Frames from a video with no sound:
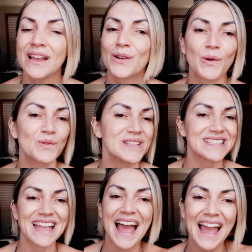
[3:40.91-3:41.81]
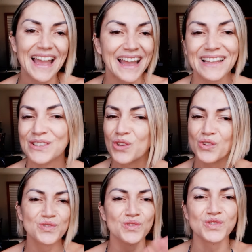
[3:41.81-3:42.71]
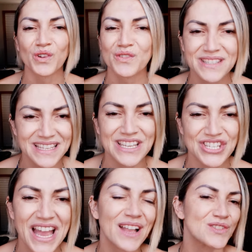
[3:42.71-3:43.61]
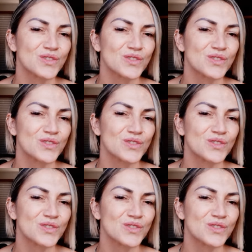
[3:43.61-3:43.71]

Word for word: conquistar todos os sonhos desejados,